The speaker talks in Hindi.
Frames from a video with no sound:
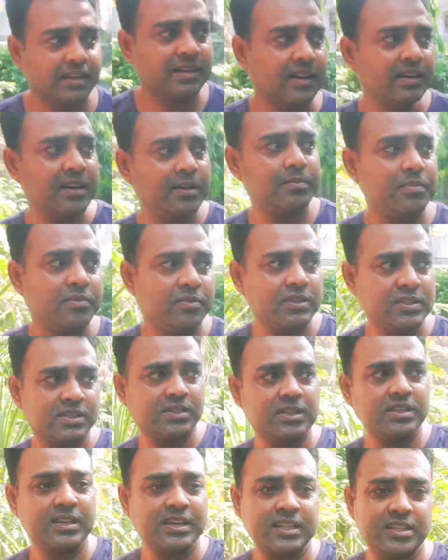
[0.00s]
एक गार्डन
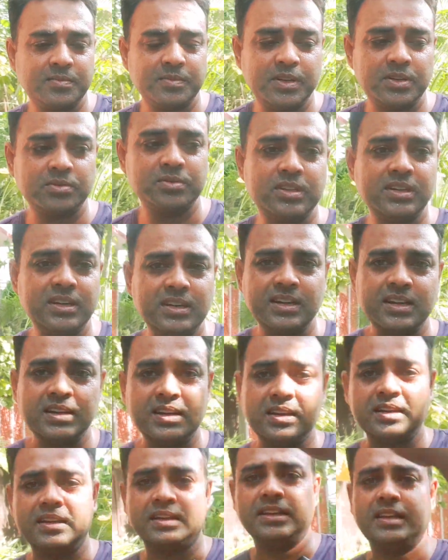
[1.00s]
फर्स्ट दिखाया था मैंने उधर
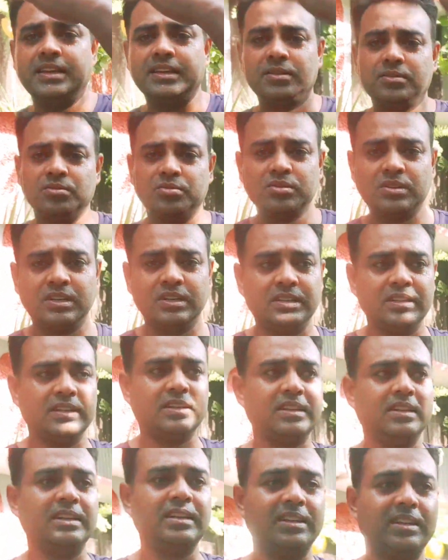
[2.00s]
एक दूसरा
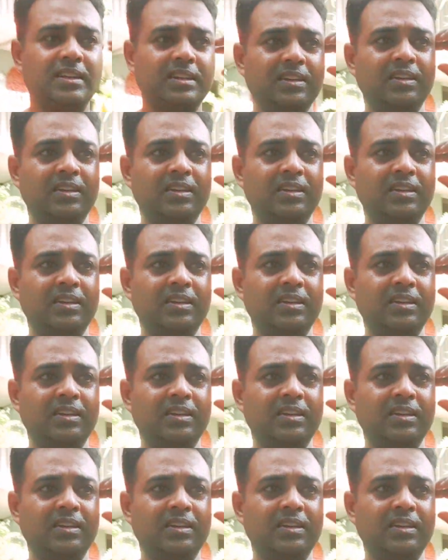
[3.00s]
इधर है